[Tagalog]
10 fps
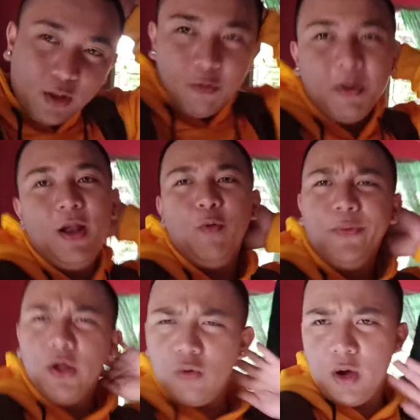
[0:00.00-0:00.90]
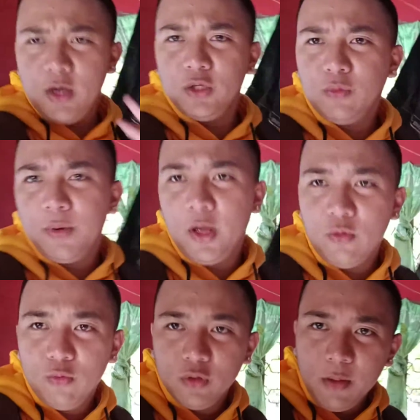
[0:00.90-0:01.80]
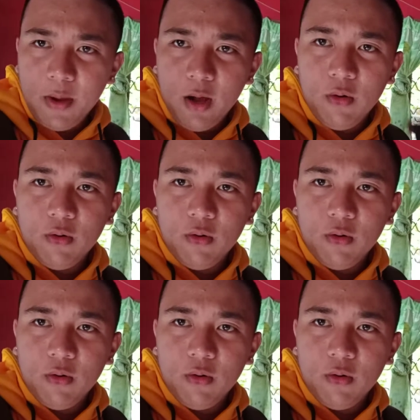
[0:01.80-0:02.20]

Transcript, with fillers: hindi mo man lang ako pinakuha ng sombrero muna bago